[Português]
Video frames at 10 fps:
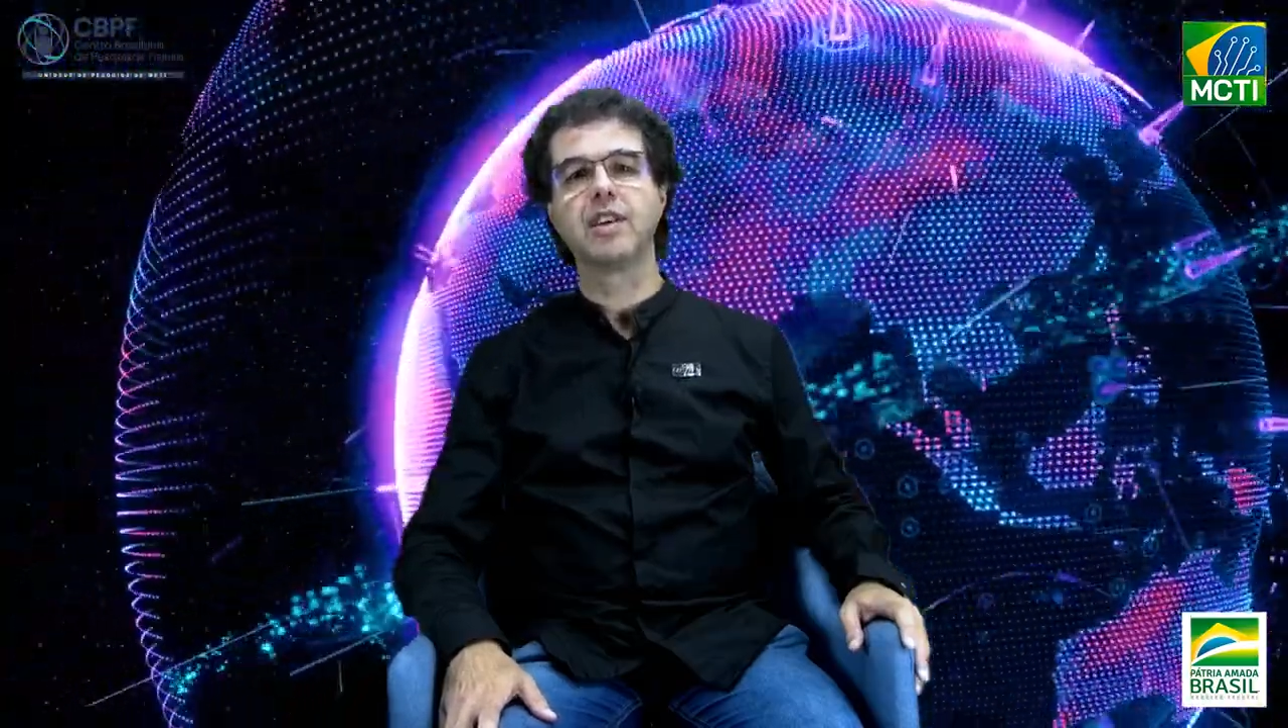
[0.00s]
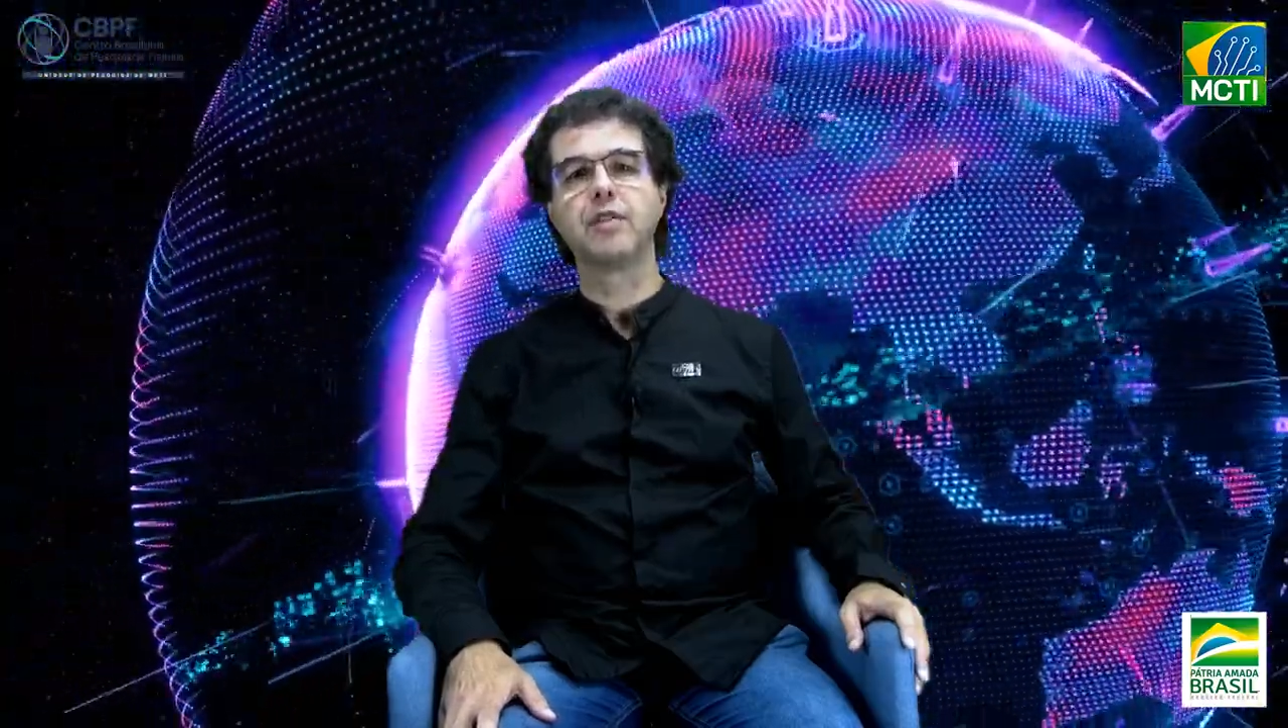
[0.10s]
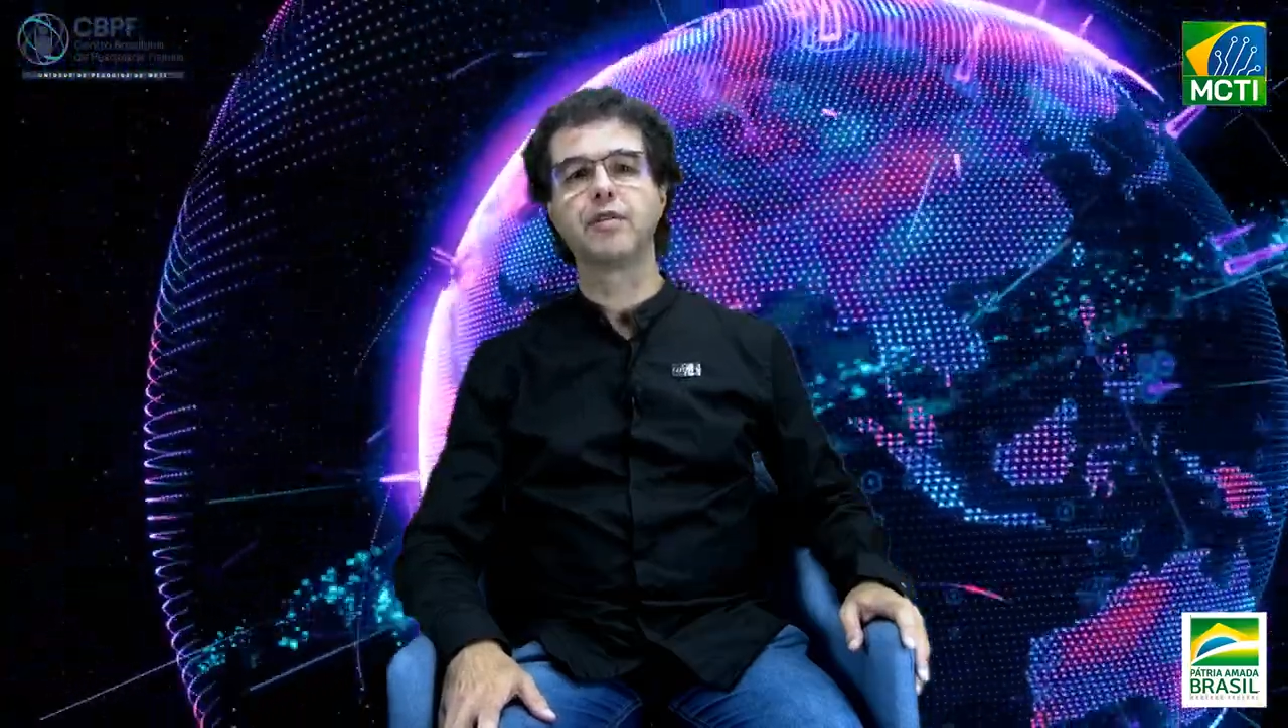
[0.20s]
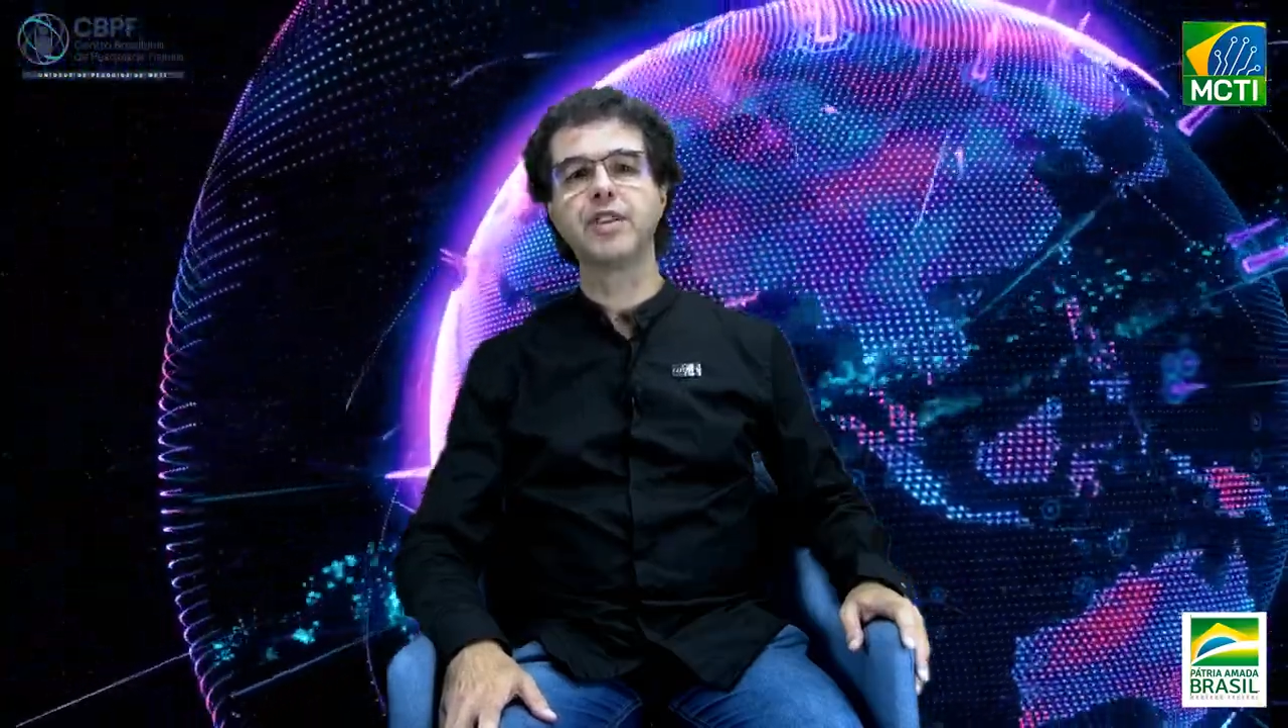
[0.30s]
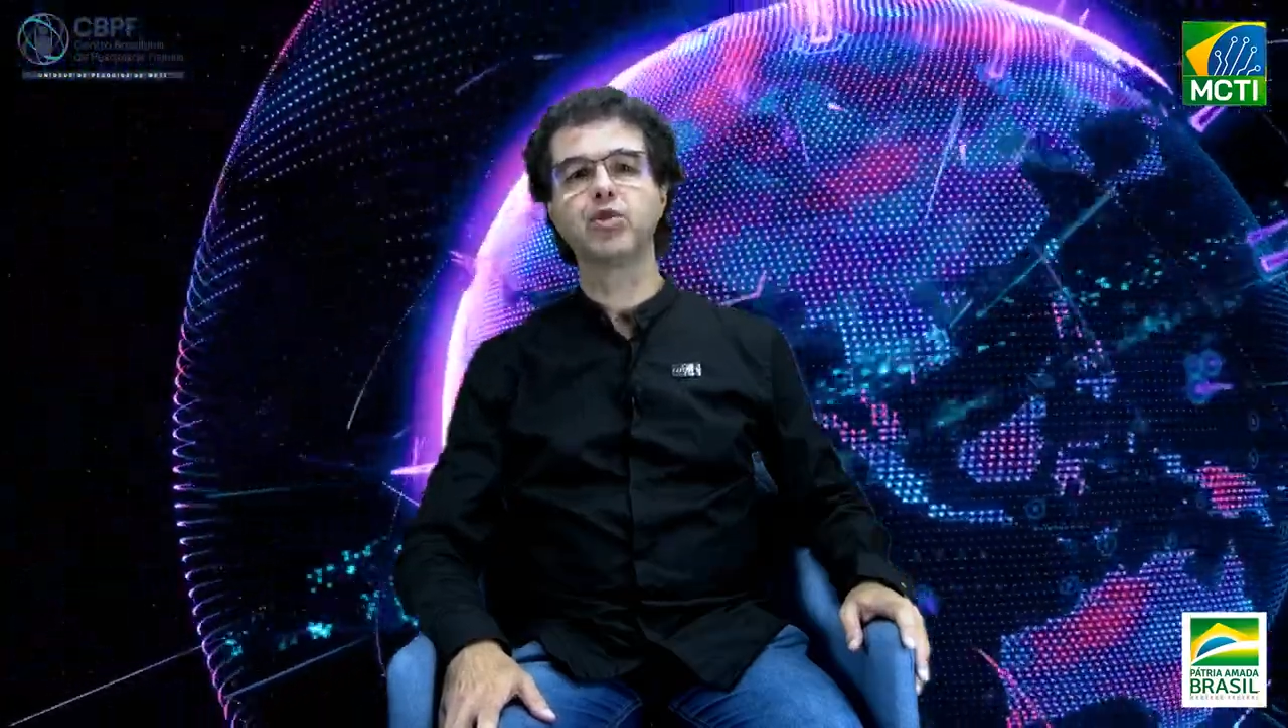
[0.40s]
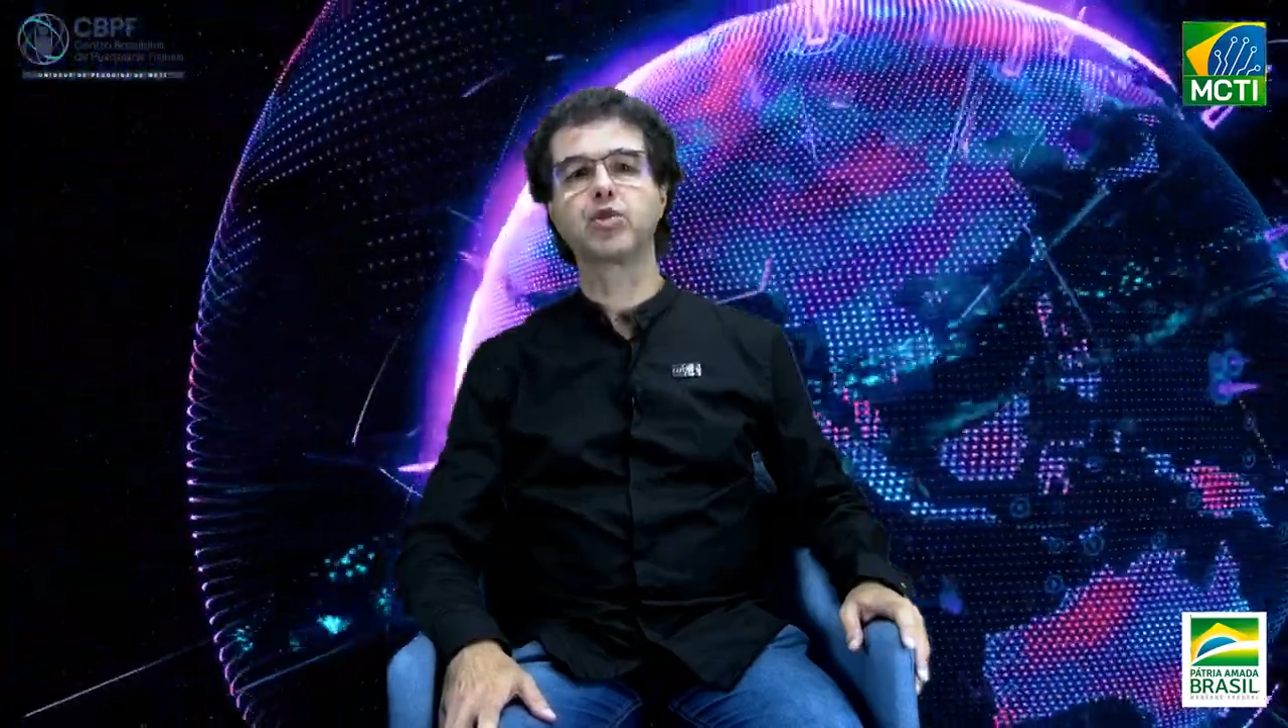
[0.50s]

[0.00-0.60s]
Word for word: físico